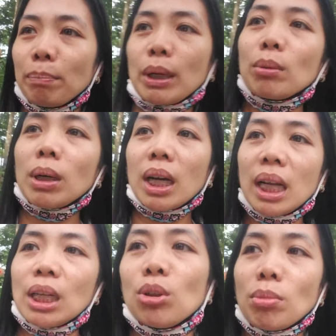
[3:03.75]
Pero
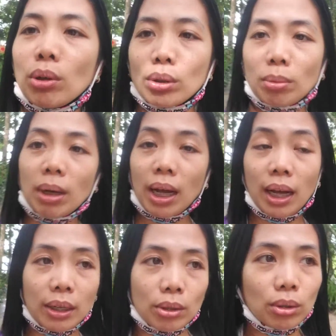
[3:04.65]
magagaling lumangoy itong
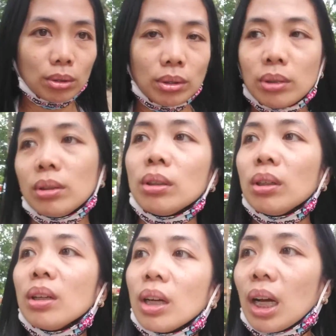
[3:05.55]
mga ano ko.
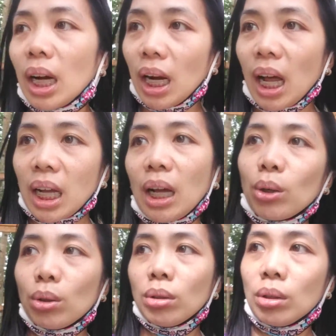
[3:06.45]
Alaga
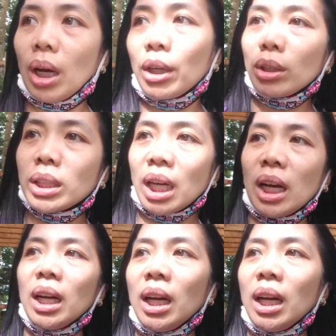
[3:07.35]
ko. Ayun na siya.